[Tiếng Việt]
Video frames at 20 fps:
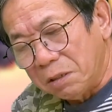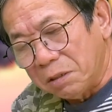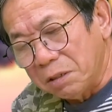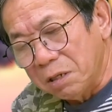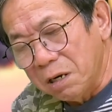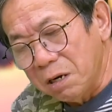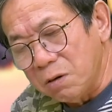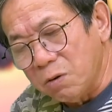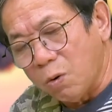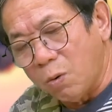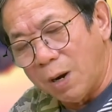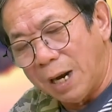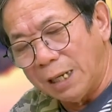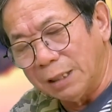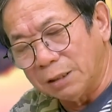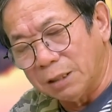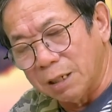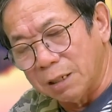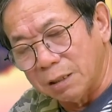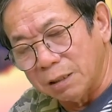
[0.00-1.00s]
Nhớ
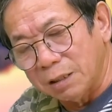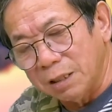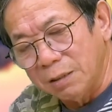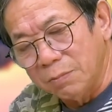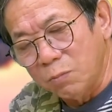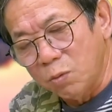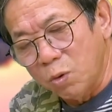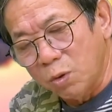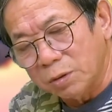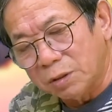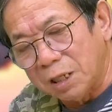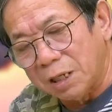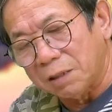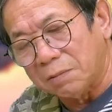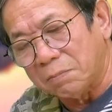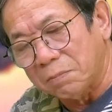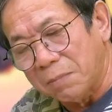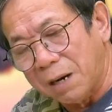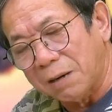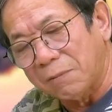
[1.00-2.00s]
quá thời đi mua
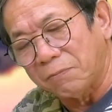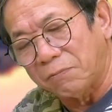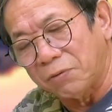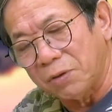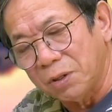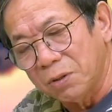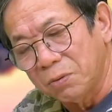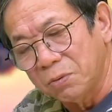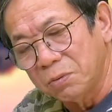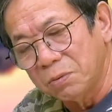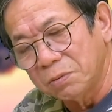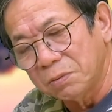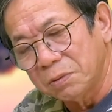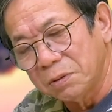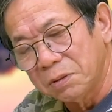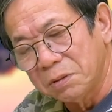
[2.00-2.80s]
thịt bằng phiếu